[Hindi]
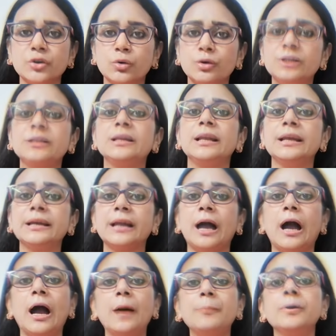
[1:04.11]
चीज़ें हो रही थी लेकिन
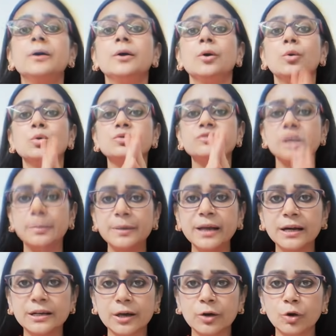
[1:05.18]
अब उन सभी
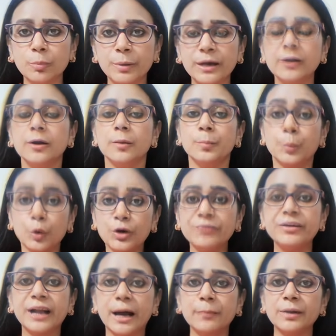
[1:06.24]
अटकलों पर
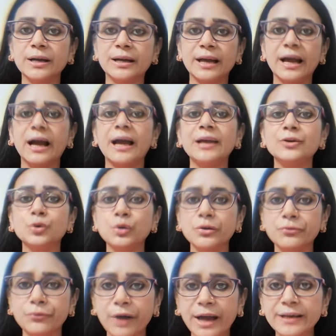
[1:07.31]
पूर्ण विराम लग गया है
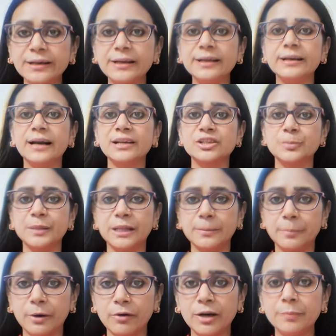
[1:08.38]
क्योंकि फाइनली
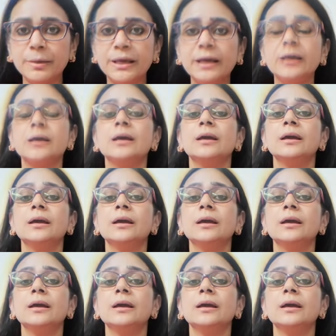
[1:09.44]
राष्ट्रपति भवन में